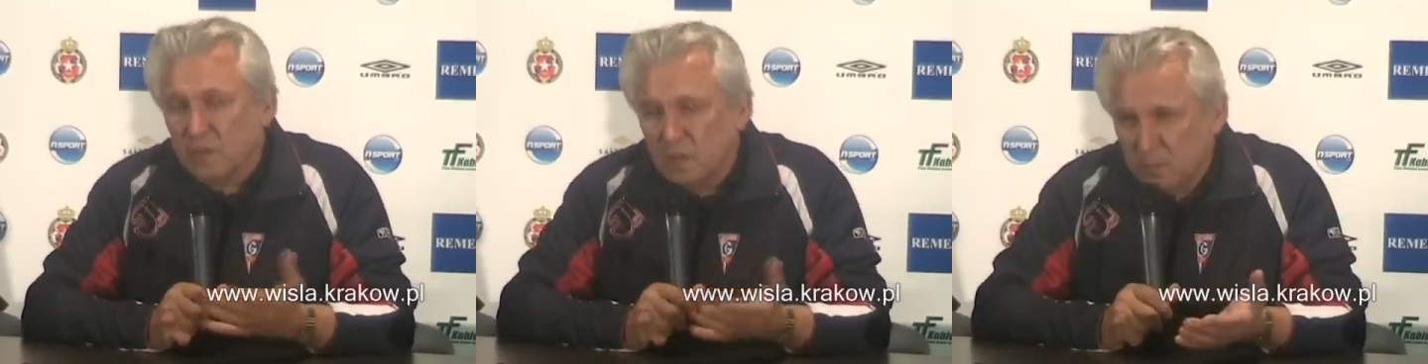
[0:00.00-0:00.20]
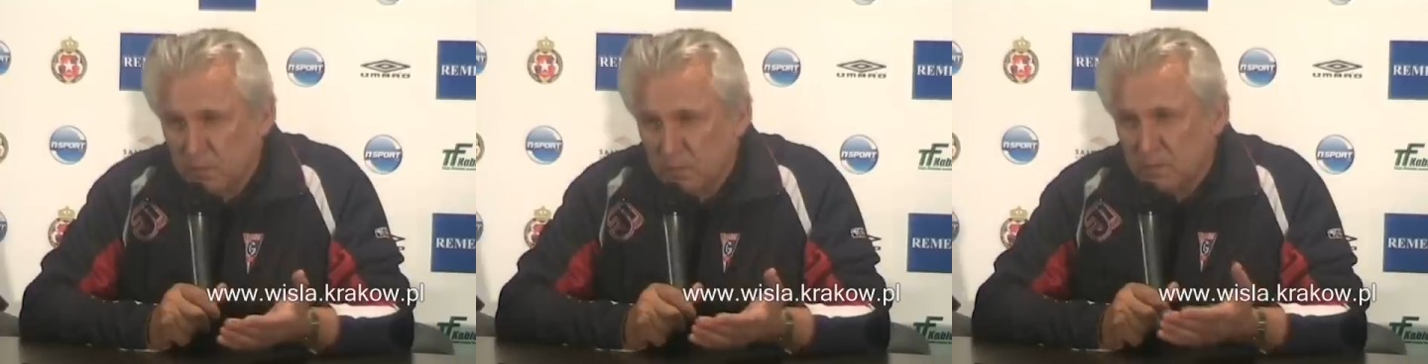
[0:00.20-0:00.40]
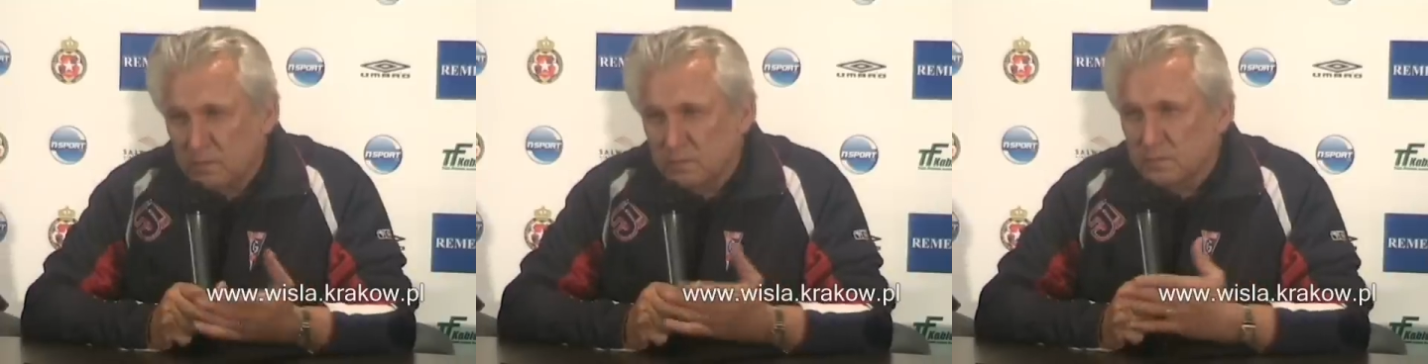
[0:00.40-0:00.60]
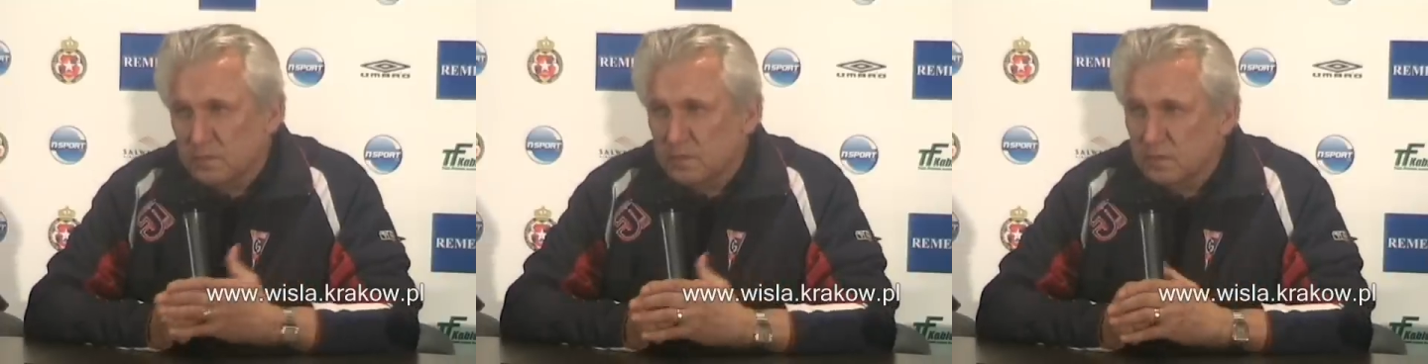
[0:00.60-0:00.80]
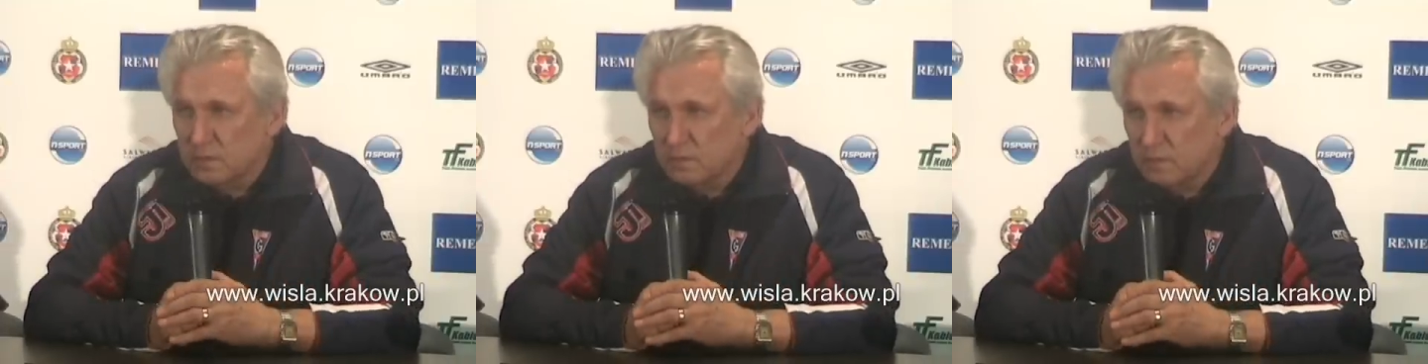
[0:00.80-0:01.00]
albo
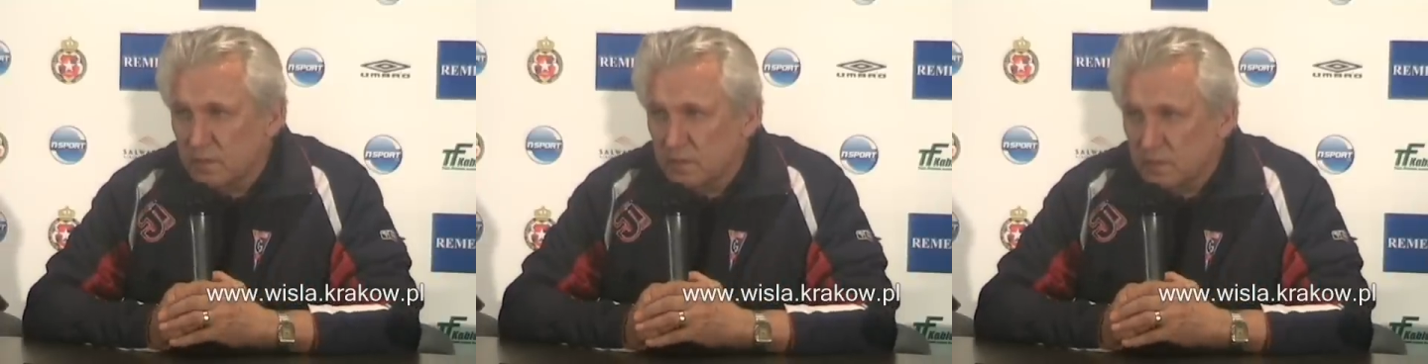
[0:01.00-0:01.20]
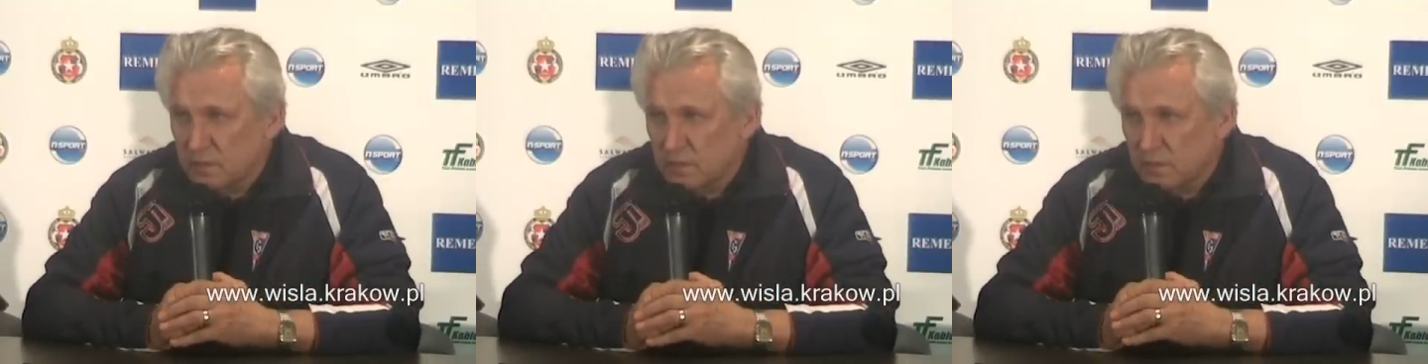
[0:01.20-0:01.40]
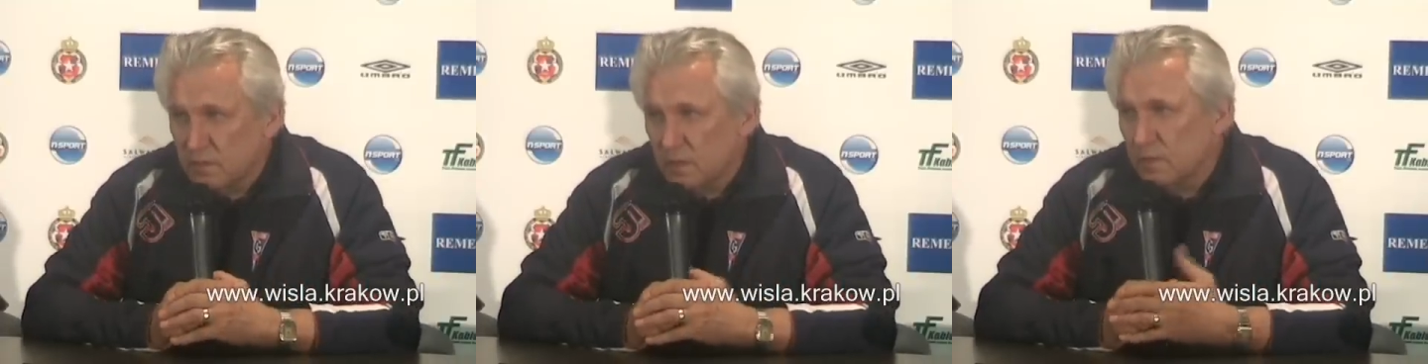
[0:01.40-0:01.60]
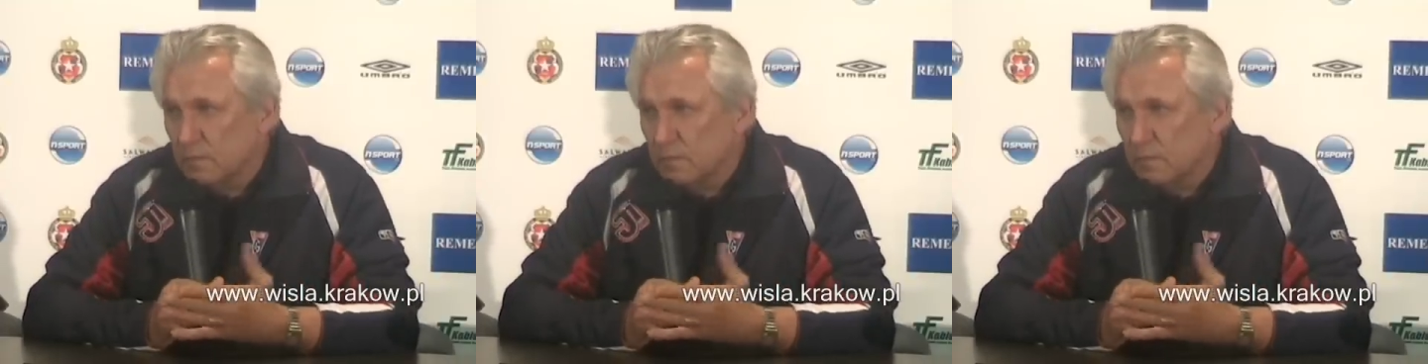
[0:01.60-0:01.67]
120,